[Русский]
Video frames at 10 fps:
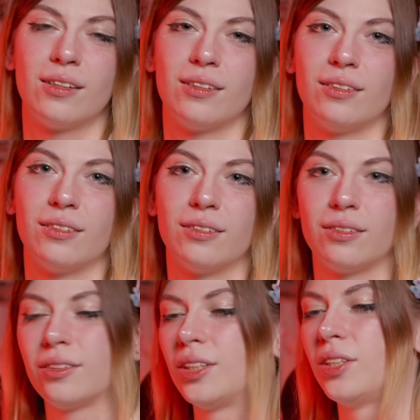
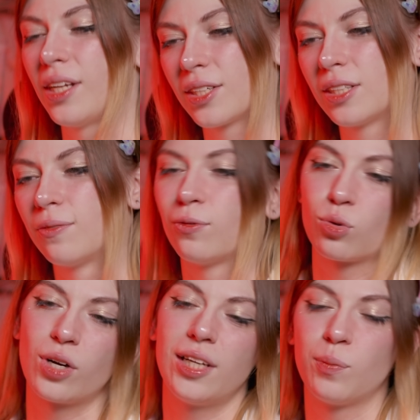Э, с интересным
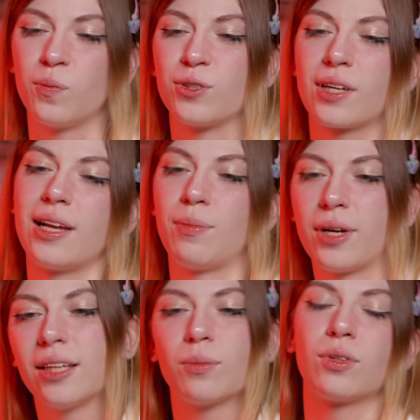визуальным музыкальным
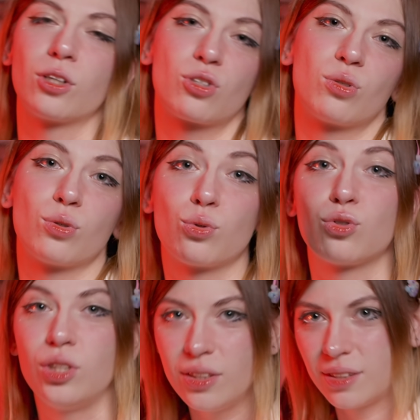рядом, так
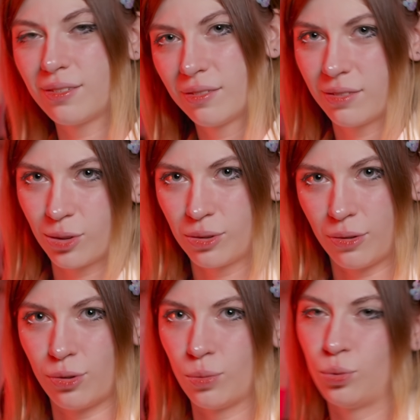что ждите, скоро все